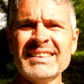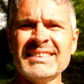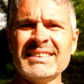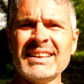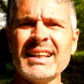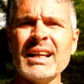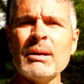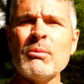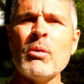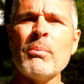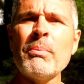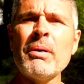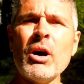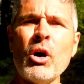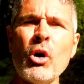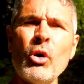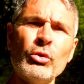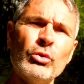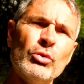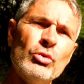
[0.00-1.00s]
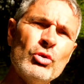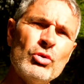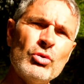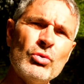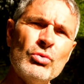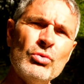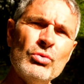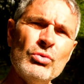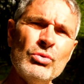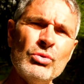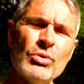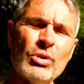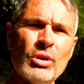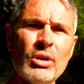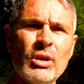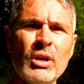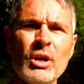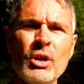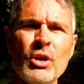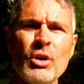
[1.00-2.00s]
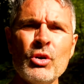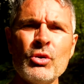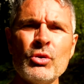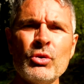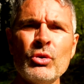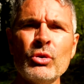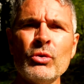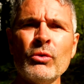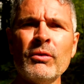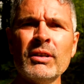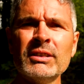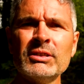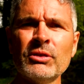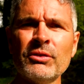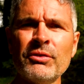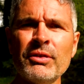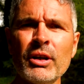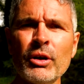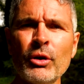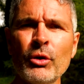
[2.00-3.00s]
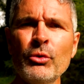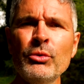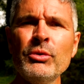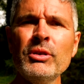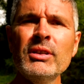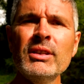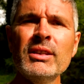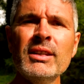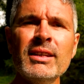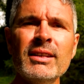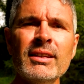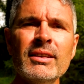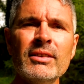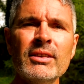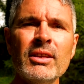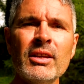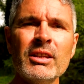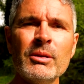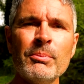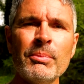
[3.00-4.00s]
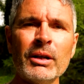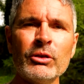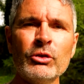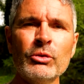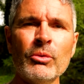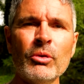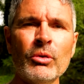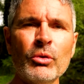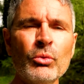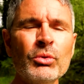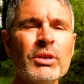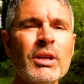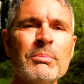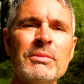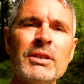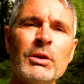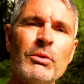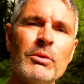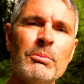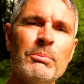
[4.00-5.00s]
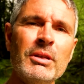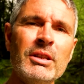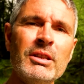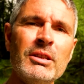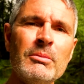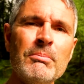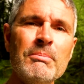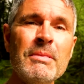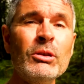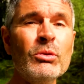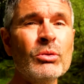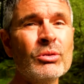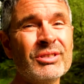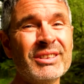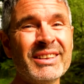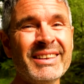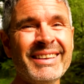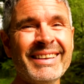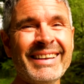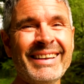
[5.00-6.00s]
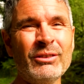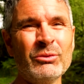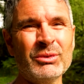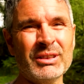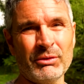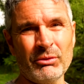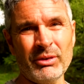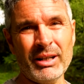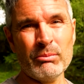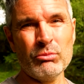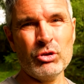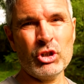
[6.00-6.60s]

C'est clairement pas en deux jours que l'on va se faire une idée d'un département ou d'un petit coin de pays, mais tu le sais, nous avons la